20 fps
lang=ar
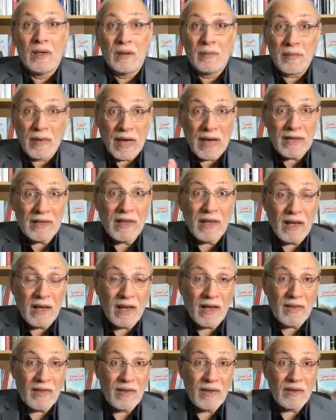ما عدا
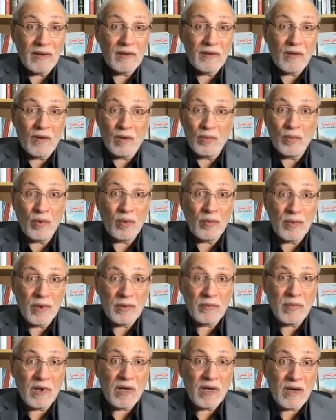هذا عموما
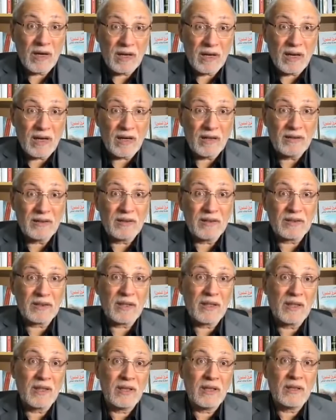ما كان أحد
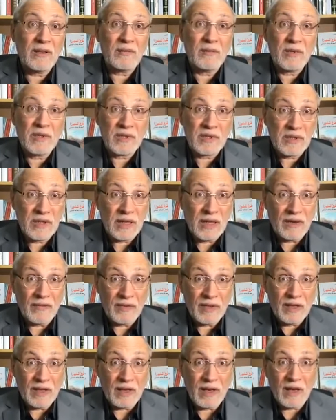يصلي من الشيعة
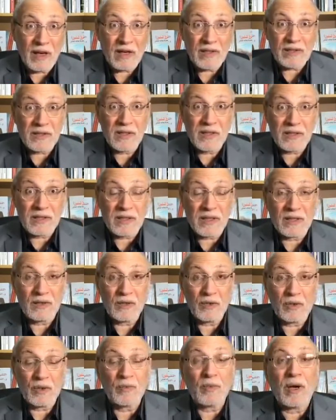في العراق يصلي صلاة
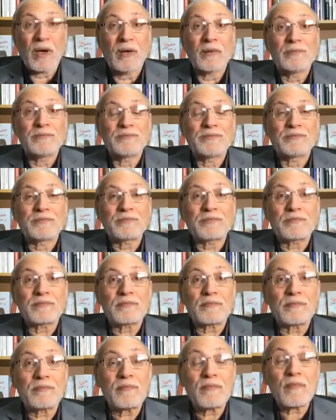الجمعة
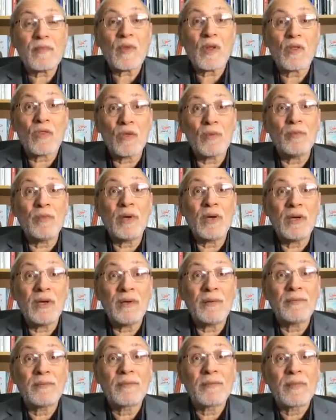ثم
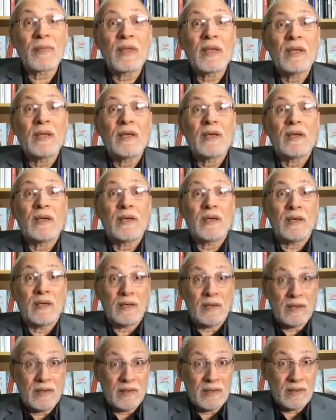
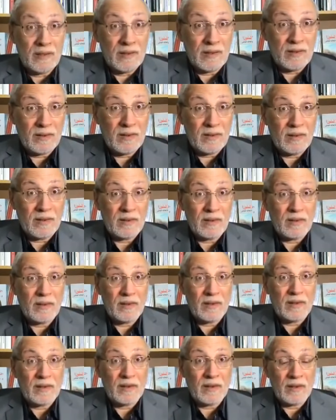آه،
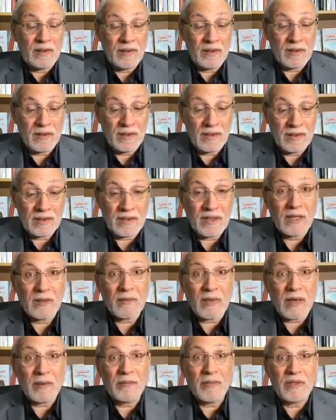
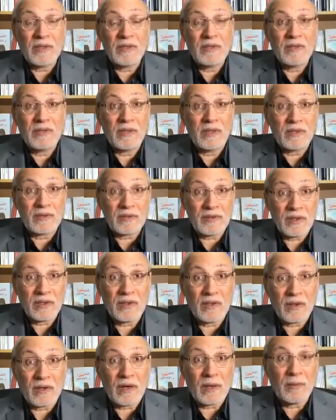السيد محمد
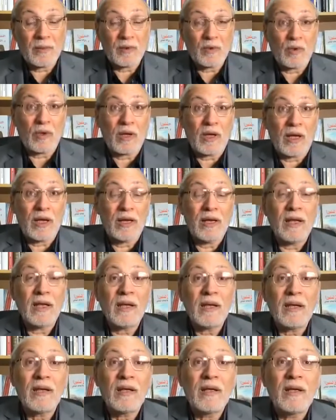الصدر رحمة الله
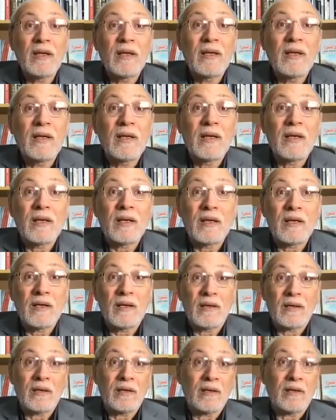عليه
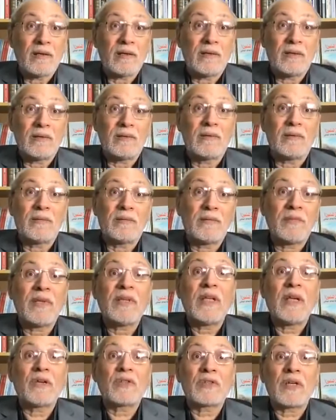آه،
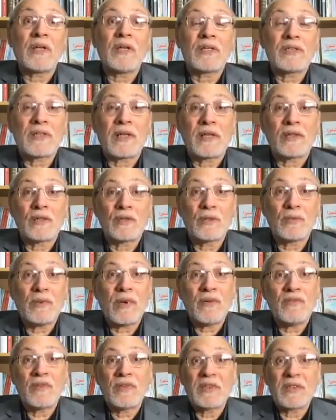بدأ يصلي صلاة
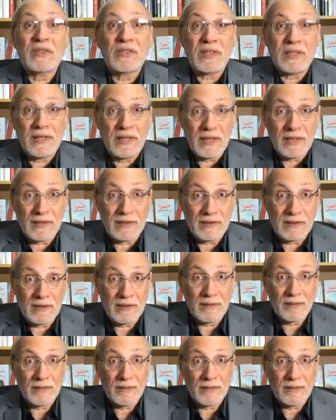الجمعة في التسعينات